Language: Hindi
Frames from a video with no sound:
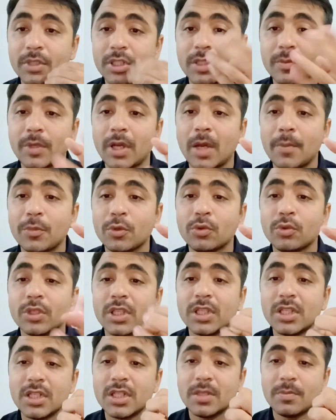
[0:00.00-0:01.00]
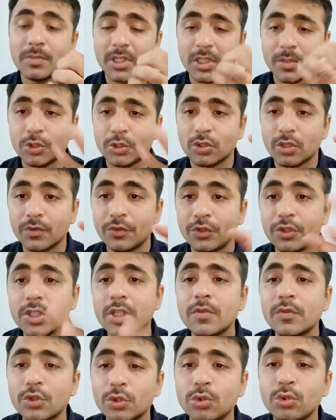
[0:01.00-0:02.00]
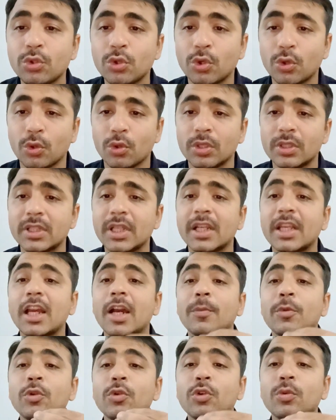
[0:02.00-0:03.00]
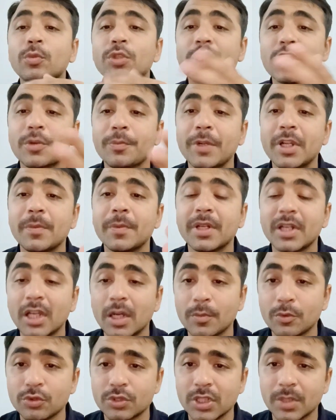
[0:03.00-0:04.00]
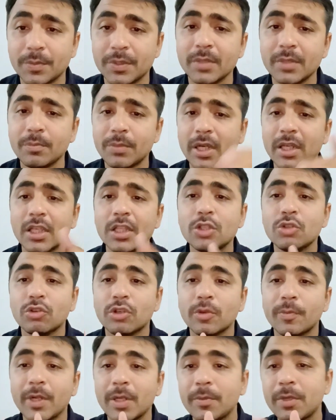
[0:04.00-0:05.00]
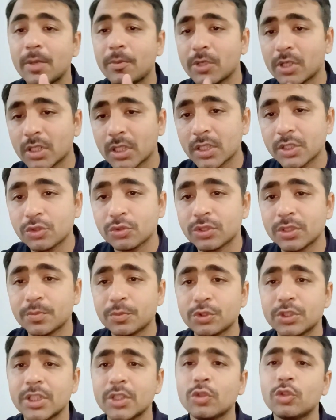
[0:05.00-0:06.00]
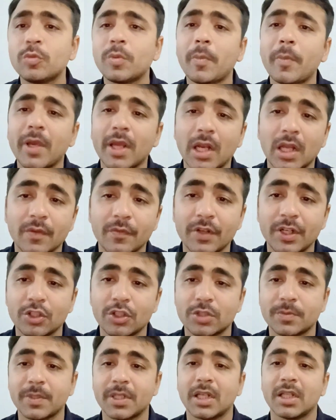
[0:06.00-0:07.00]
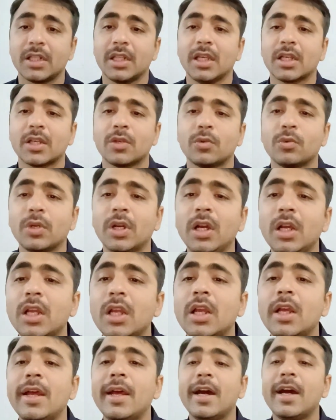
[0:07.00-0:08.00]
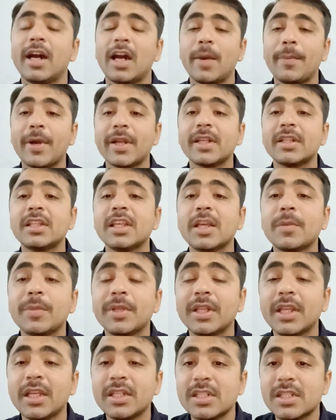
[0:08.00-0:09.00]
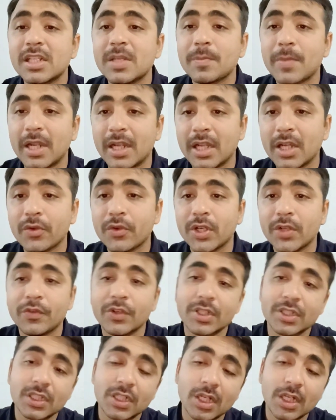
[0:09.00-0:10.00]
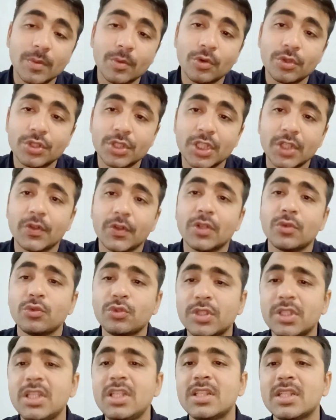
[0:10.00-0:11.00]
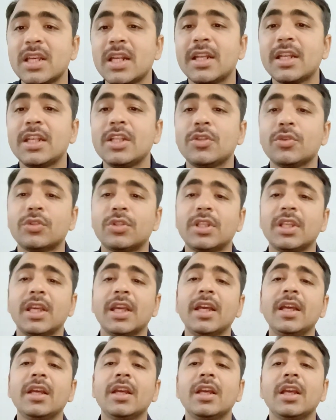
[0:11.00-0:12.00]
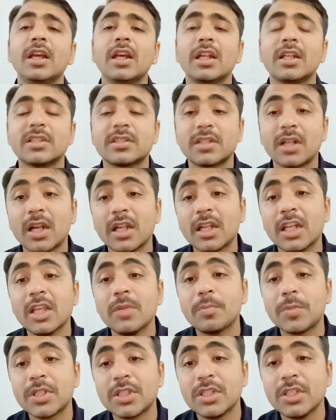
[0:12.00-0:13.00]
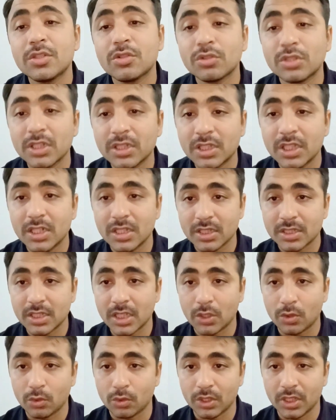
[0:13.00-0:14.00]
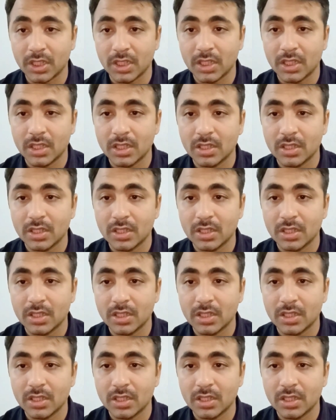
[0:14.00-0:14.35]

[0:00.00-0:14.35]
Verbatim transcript: मतलब आप लोगों की मतलब जो कन्फ्यूजन है वो दूर हो ताकि आप लोगों को मुझे कमेंट में ना पूछना पड़े बाकी जो कमेंट में आप अगर चूज़ें पूछेंगे उन पर मैं अलग वीडियोज़ बना दिया करूँगा अब आ जाते हैं एक बंदा है जिसकी मैट्रिक क्वालिफिकेशन है वॉश किया हुआ है उसकी सैलरी जो होती है स्टार्टिंग पच्चीस सौ से तीन हज़ार होगी